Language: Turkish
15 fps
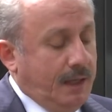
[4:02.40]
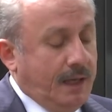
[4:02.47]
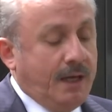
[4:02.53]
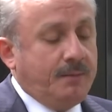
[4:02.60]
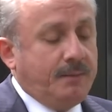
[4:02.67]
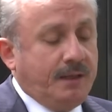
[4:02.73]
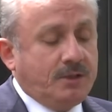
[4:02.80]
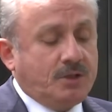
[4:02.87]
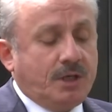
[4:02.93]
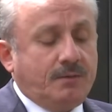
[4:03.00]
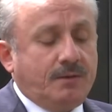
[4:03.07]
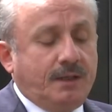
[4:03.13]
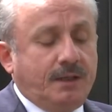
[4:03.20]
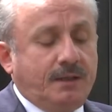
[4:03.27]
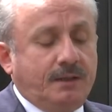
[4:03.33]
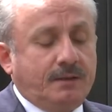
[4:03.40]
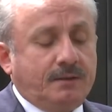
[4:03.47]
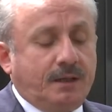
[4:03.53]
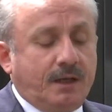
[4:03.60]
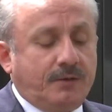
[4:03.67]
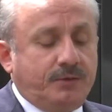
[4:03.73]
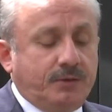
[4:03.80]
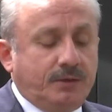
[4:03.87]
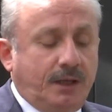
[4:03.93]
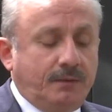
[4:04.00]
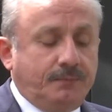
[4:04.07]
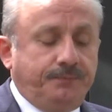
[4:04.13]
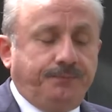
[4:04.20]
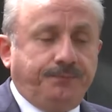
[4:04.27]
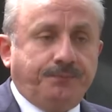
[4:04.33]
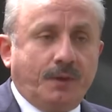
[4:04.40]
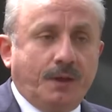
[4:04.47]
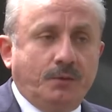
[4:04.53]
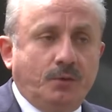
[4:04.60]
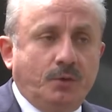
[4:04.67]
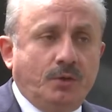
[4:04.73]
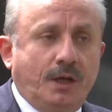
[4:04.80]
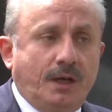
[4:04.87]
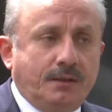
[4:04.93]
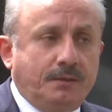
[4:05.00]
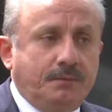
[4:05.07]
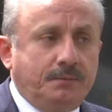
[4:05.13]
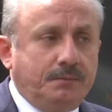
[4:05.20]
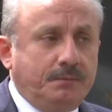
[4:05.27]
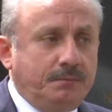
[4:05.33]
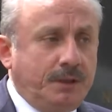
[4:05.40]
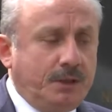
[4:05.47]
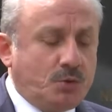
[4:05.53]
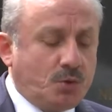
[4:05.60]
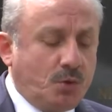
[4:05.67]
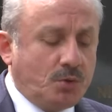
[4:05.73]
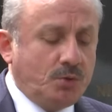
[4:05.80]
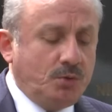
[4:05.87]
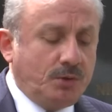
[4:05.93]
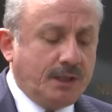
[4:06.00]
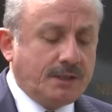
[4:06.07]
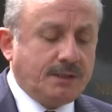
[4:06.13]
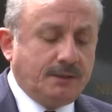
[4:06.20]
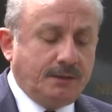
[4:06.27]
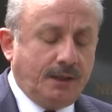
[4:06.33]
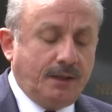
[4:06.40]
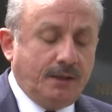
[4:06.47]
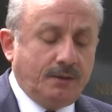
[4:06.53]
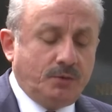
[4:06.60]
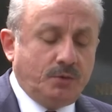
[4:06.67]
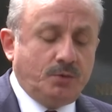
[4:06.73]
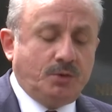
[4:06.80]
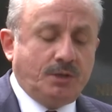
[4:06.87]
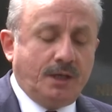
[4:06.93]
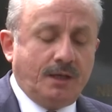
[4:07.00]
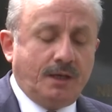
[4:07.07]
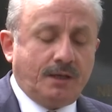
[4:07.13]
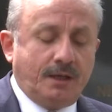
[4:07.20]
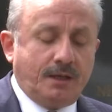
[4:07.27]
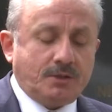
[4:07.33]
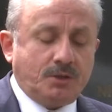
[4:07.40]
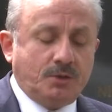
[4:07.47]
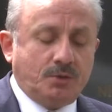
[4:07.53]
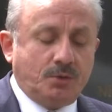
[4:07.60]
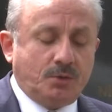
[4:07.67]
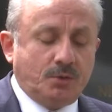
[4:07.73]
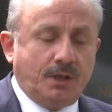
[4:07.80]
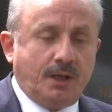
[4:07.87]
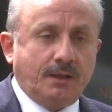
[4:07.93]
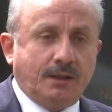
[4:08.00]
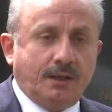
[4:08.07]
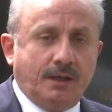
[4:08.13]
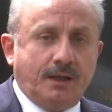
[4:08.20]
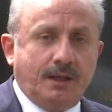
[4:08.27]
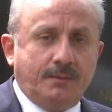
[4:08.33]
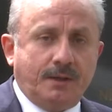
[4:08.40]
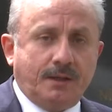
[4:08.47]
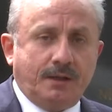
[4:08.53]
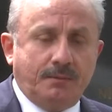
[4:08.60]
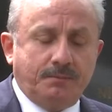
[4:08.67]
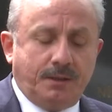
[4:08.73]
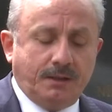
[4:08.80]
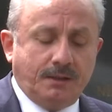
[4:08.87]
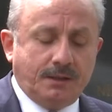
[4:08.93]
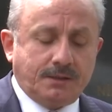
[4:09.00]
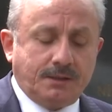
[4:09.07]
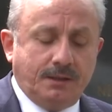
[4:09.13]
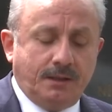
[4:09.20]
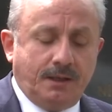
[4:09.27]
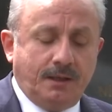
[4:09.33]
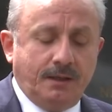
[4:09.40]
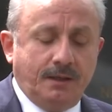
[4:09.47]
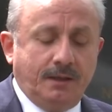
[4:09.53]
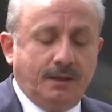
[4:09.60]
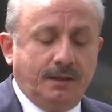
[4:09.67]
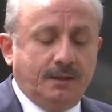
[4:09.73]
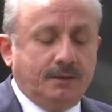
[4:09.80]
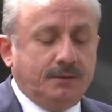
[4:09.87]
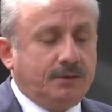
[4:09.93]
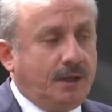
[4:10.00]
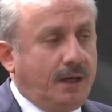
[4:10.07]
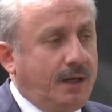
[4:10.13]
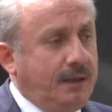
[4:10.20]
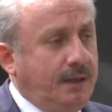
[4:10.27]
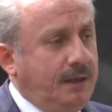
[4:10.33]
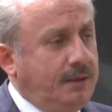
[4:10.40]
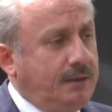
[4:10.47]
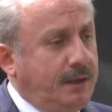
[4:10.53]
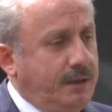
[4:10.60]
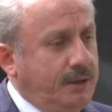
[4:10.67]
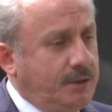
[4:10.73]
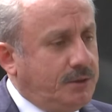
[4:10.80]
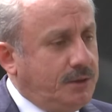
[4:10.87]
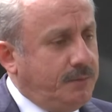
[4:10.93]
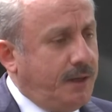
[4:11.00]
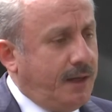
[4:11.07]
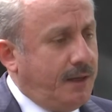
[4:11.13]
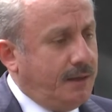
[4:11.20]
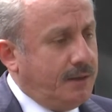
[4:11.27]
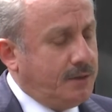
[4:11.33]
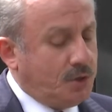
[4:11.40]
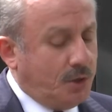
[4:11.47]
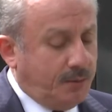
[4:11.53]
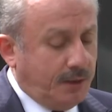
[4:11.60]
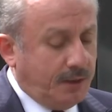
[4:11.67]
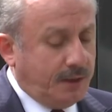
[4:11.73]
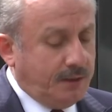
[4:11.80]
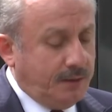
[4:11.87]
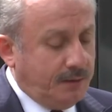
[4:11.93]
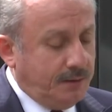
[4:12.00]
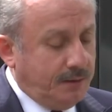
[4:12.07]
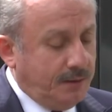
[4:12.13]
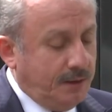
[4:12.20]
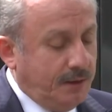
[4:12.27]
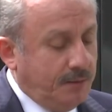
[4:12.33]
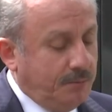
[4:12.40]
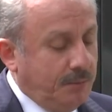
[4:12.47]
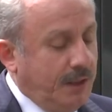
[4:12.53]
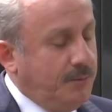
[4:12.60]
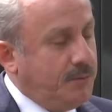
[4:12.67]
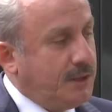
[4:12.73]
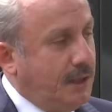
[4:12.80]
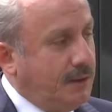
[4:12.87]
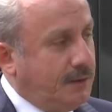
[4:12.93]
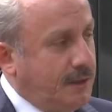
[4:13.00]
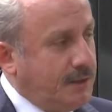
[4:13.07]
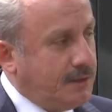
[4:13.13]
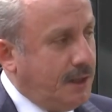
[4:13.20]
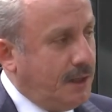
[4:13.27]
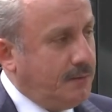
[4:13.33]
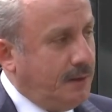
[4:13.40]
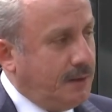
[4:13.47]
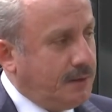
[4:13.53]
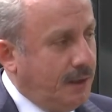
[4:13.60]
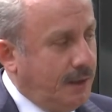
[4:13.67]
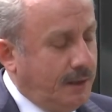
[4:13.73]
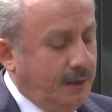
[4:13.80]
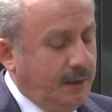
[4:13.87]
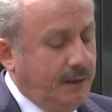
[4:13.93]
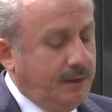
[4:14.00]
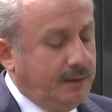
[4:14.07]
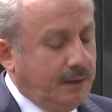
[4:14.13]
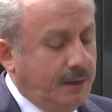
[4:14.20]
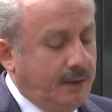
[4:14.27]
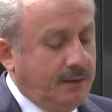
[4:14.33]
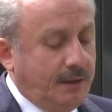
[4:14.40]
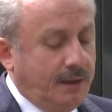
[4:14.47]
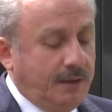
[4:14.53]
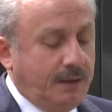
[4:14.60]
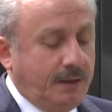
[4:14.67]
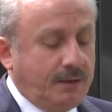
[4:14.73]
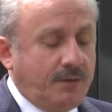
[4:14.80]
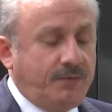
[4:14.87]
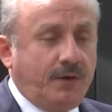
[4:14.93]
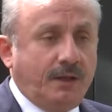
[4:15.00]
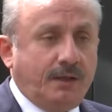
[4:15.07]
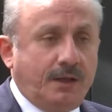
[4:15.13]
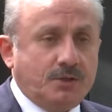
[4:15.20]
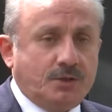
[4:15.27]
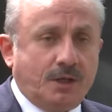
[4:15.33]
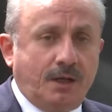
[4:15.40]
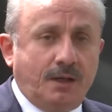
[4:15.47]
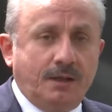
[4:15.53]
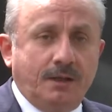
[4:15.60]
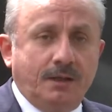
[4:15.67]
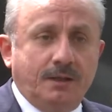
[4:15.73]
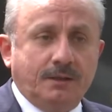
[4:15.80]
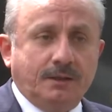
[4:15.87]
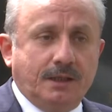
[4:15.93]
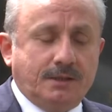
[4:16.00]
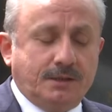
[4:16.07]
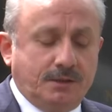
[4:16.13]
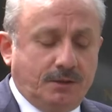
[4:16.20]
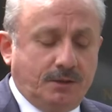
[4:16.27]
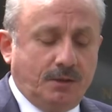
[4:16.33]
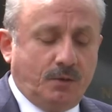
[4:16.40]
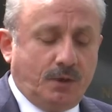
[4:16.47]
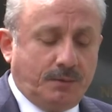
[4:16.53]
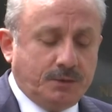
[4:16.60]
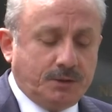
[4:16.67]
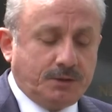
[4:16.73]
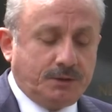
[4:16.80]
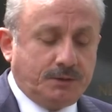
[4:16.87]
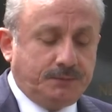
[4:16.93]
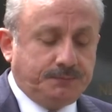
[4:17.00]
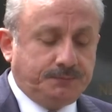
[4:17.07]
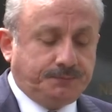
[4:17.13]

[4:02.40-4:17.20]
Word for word: Ermeni çevreleri tarafından dünyanın birçok ülkesinde Türkiye'ye karşı yürütülen karalama kampanyası ile tarihi değiştirme çabaları bilimsel tezler ve tarihi deliller ile defalarca kesintiye uğramıştır.